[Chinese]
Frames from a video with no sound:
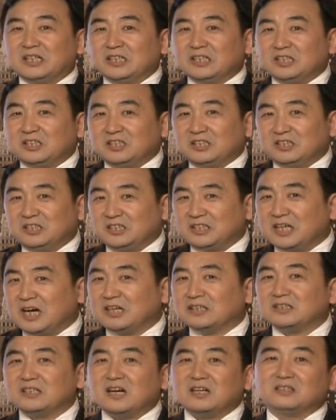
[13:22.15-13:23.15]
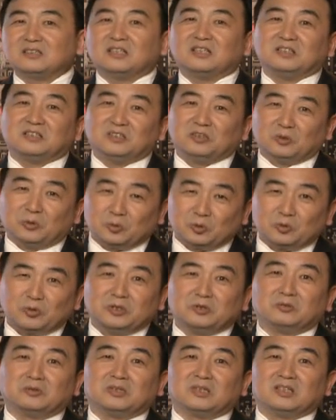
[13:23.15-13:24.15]
是相当的有水
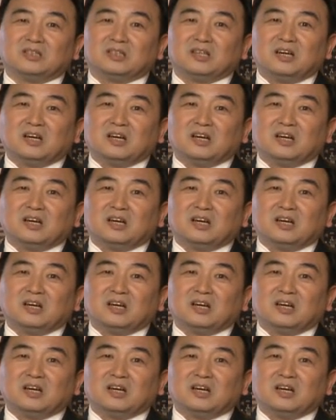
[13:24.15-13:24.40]
准的。